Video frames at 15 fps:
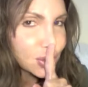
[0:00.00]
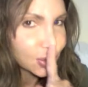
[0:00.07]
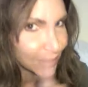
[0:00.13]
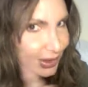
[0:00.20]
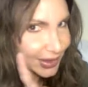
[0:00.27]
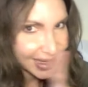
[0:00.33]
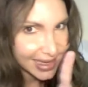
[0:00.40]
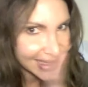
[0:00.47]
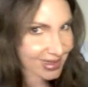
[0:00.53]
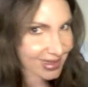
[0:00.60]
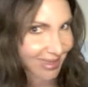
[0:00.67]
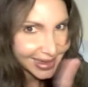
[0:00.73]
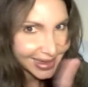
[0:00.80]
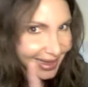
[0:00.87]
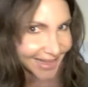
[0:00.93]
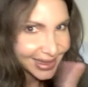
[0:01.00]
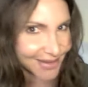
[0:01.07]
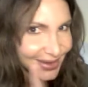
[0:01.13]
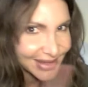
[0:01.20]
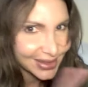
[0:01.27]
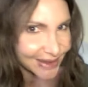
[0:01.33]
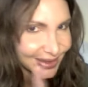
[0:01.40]
No le digas a nadie
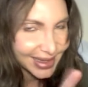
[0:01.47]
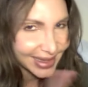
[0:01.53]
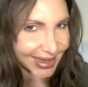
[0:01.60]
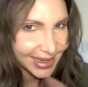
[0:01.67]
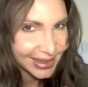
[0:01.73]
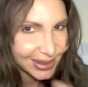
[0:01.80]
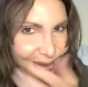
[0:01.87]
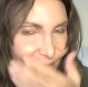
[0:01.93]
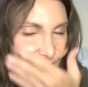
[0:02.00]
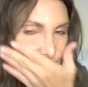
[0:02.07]
nuestro secreto.